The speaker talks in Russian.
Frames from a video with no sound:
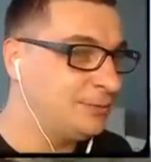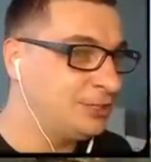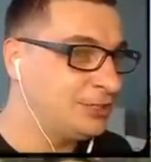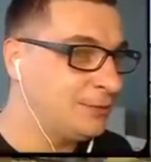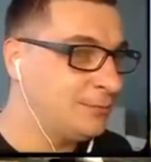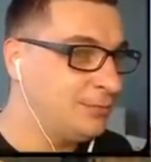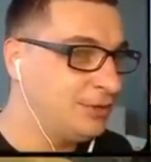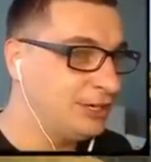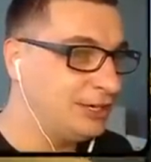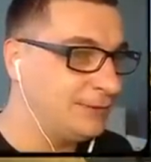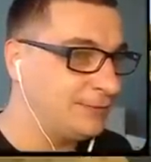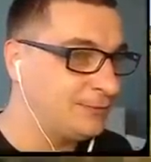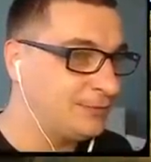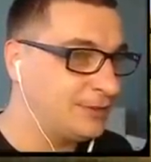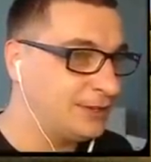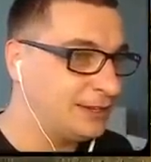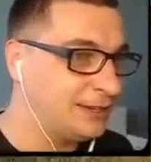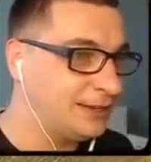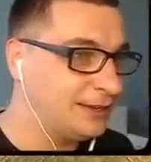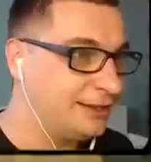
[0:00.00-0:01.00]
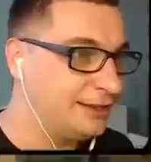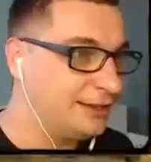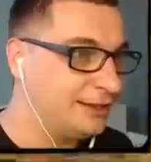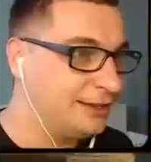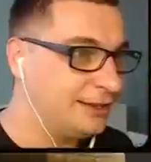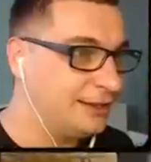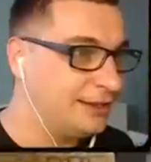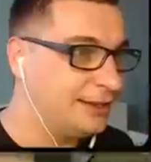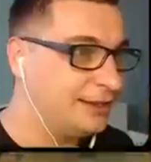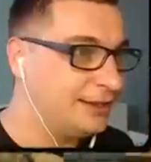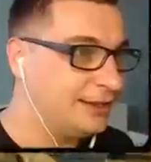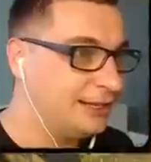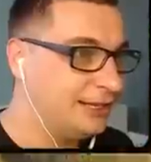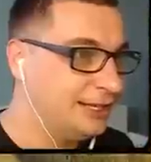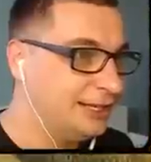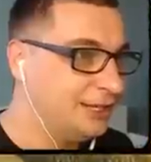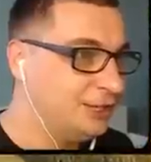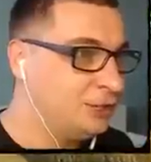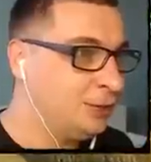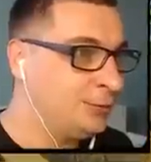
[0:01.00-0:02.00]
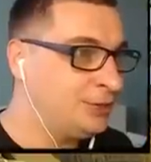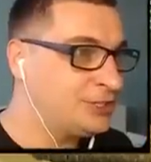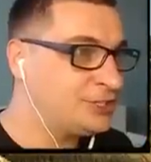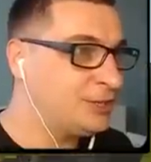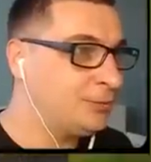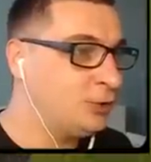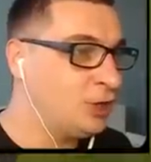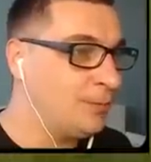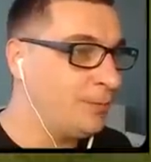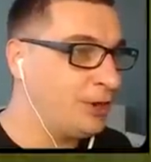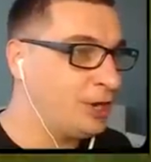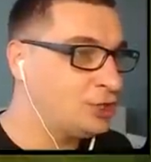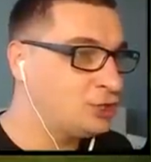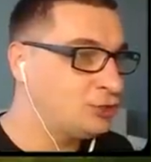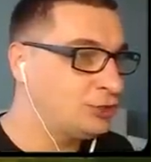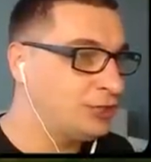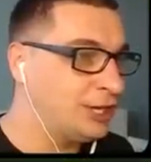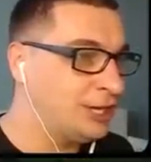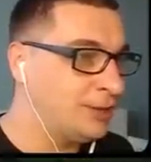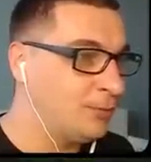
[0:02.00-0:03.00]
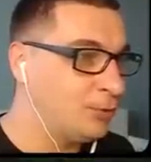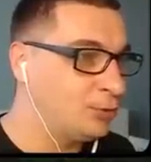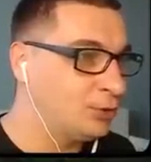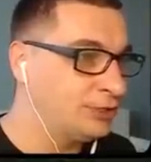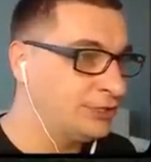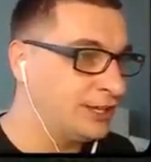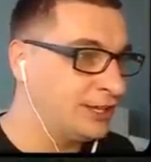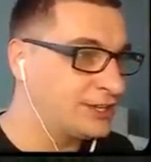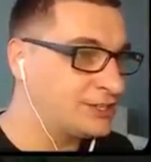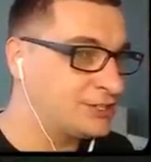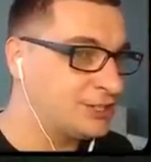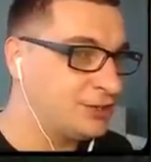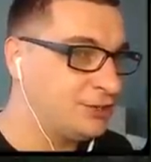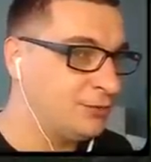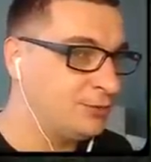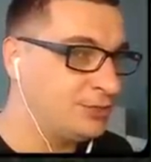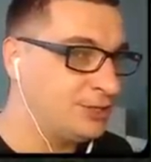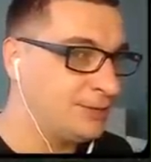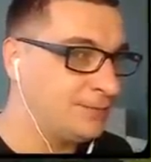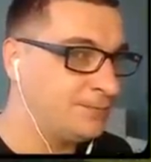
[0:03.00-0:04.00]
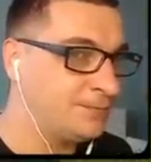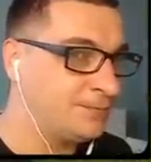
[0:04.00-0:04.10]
там были. Идемте за мной, я покажу, где они могут ныкаться. Идемте.